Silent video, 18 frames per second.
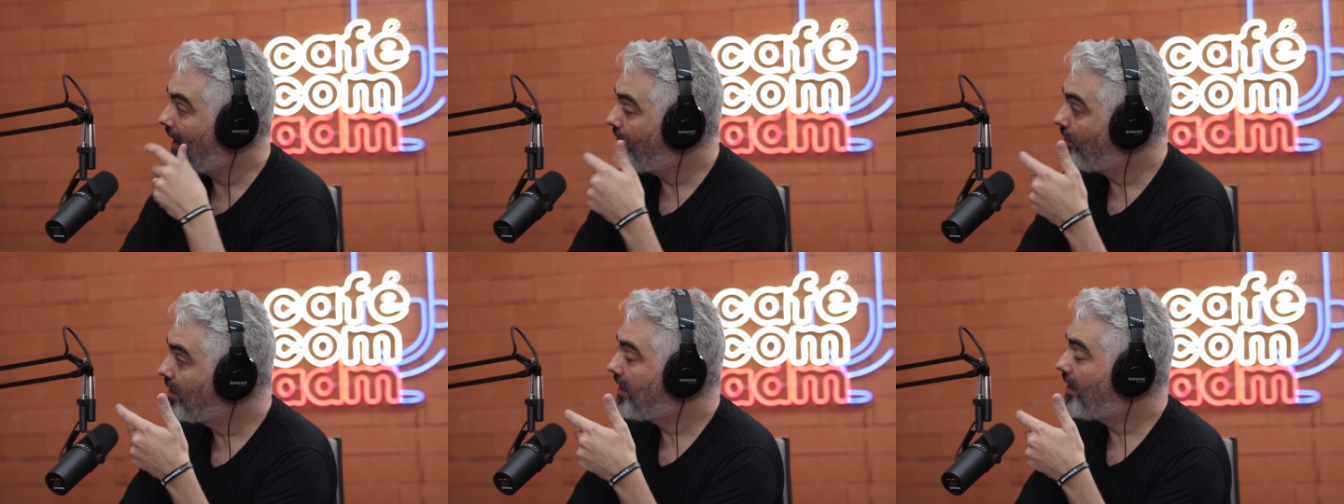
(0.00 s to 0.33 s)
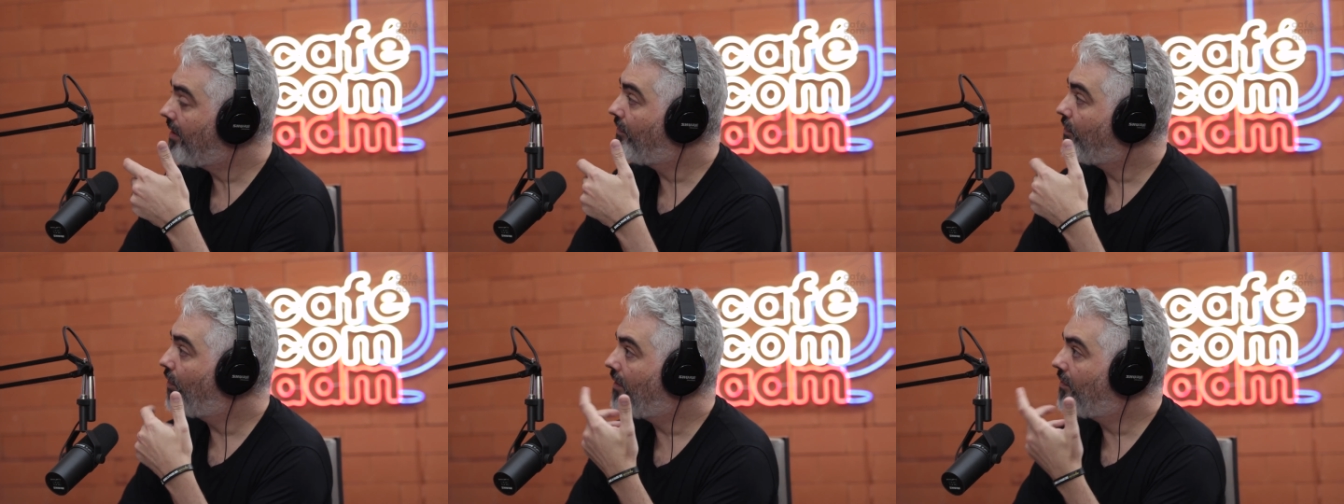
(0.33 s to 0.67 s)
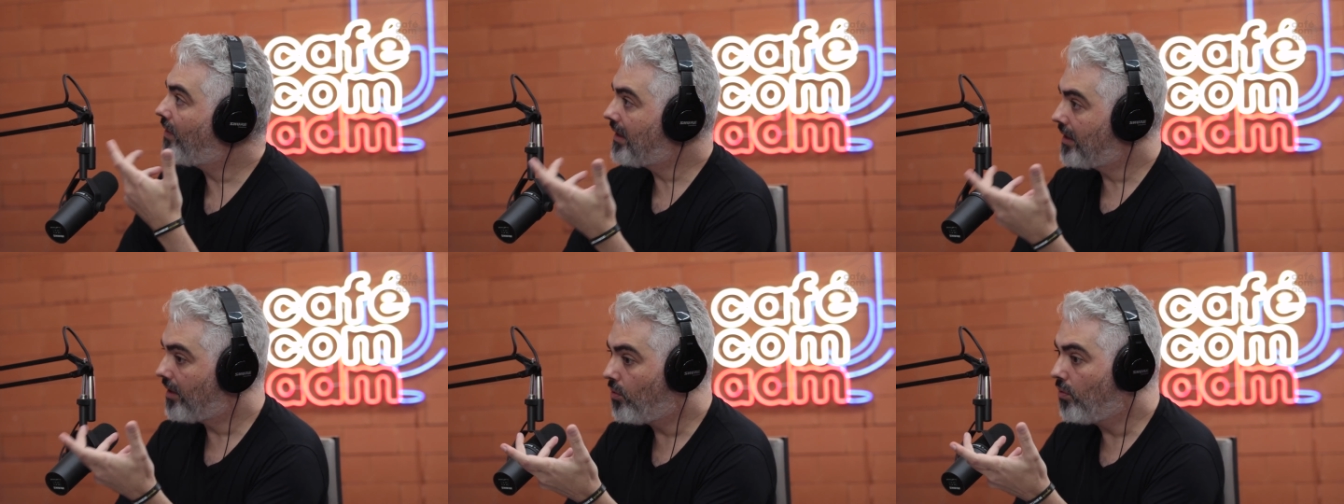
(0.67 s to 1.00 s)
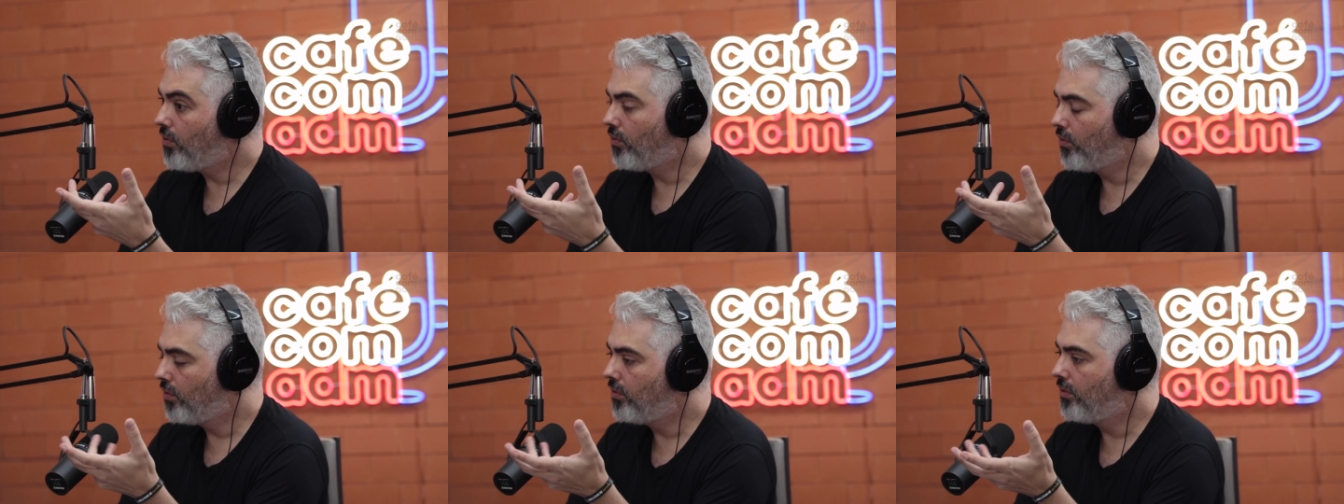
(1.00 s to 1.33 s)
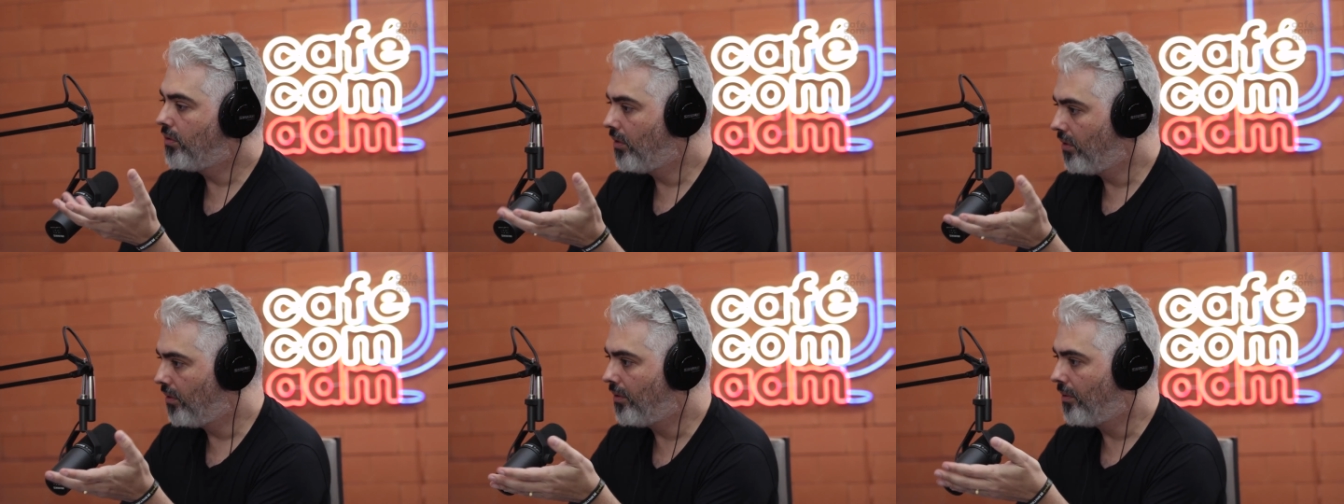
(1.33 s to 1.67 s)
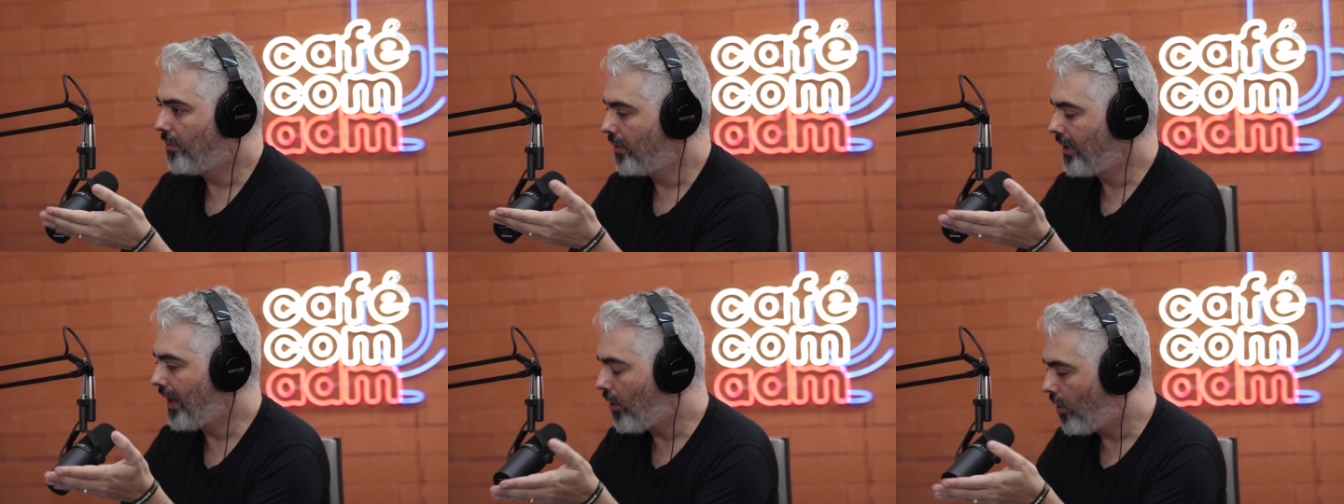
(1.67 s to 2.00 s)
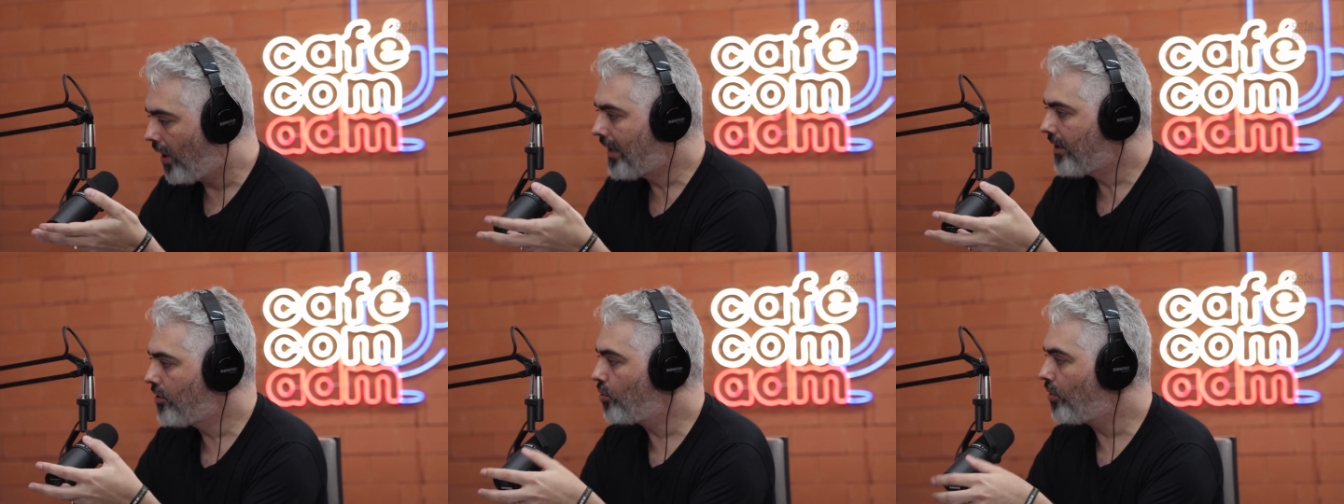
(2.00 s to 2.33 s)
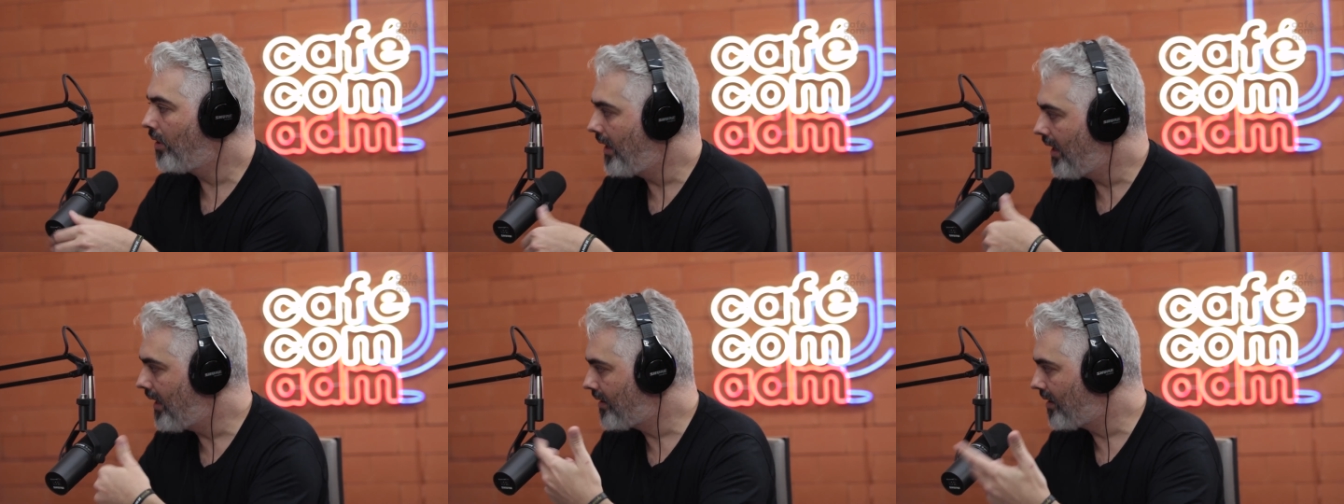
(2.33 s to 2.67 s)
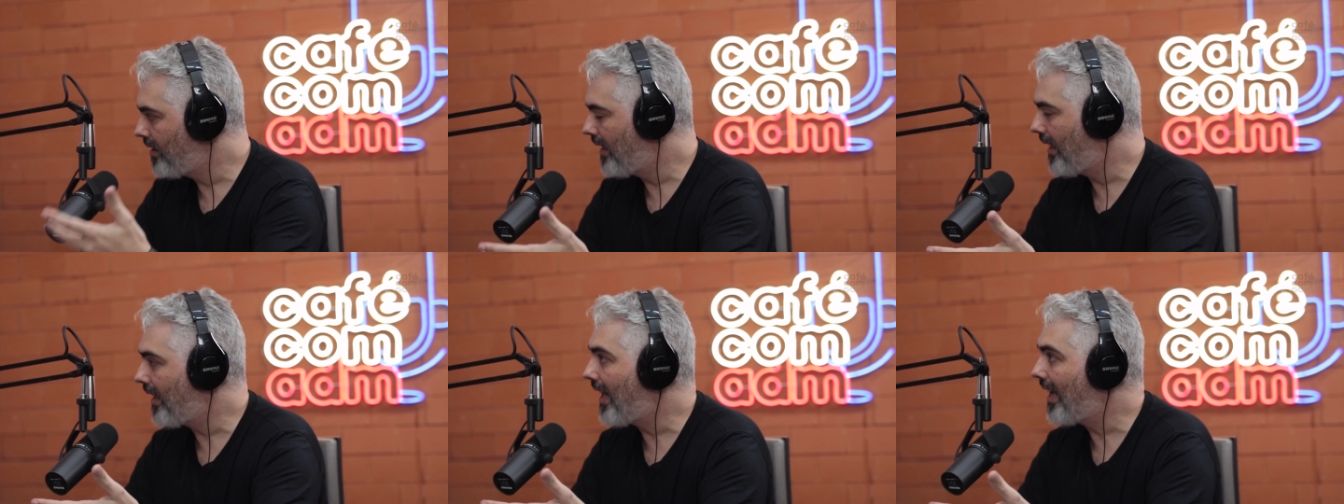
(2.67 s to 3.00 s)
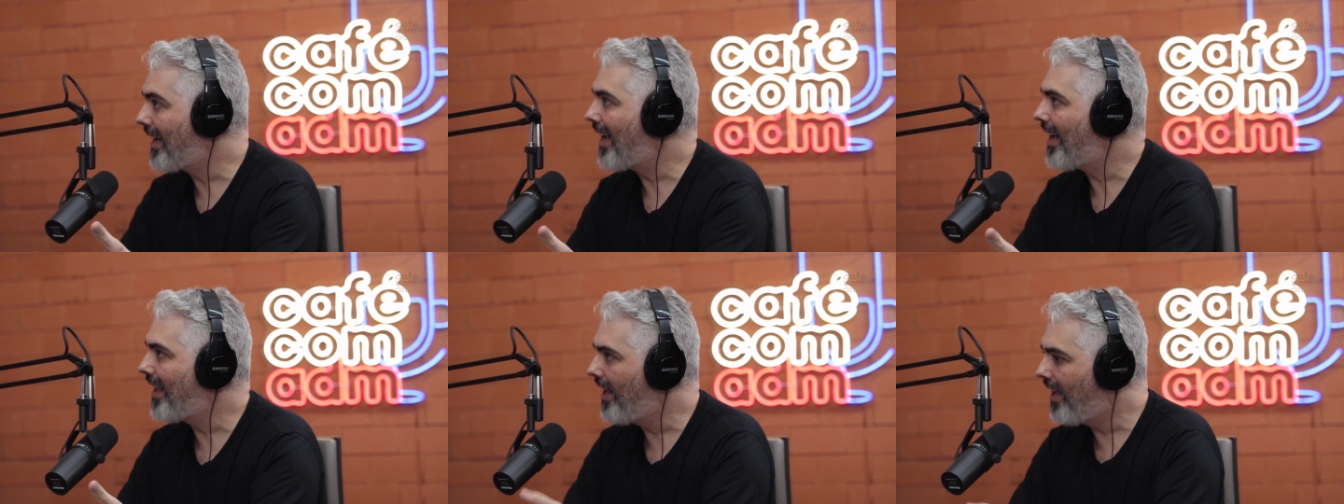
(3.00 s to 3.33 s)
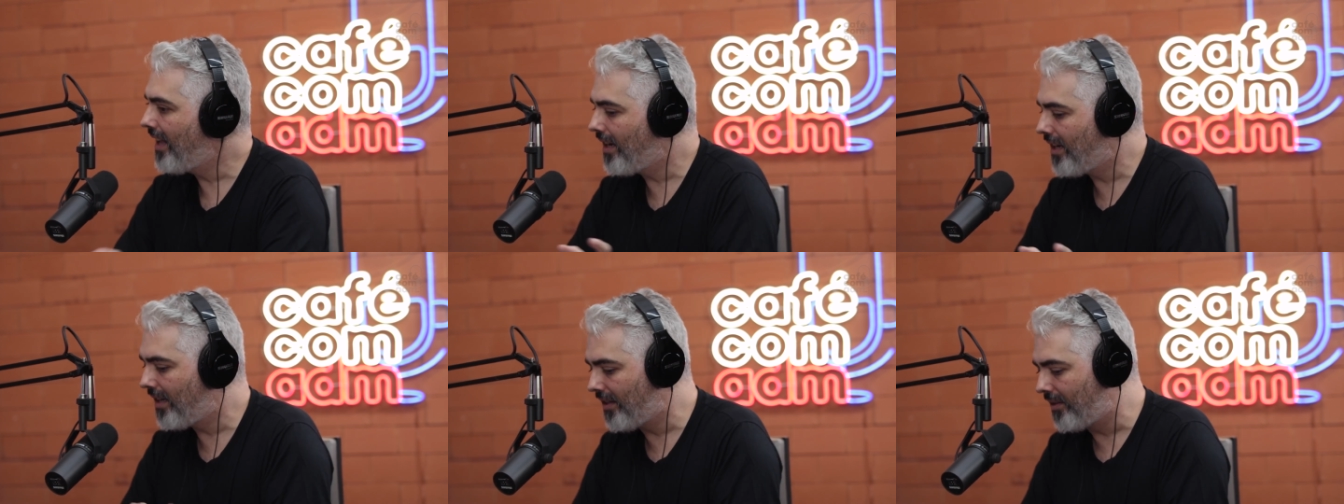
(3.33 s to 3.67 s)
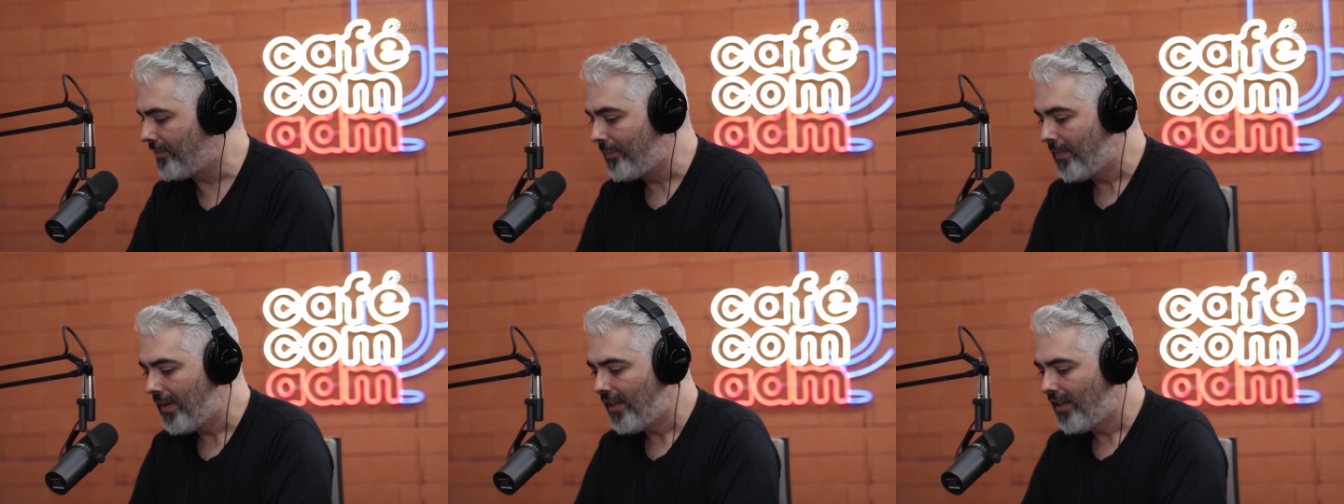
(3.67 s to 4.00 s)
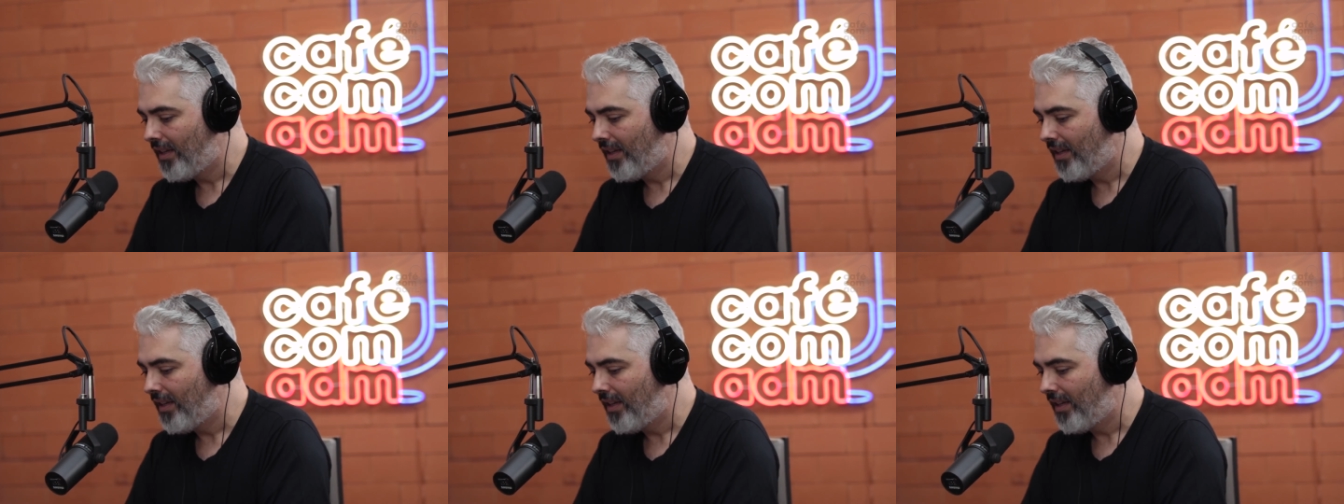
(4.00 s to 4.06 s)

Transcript: aí você foi fazer o, o na hora de escolher assim a, a carreira,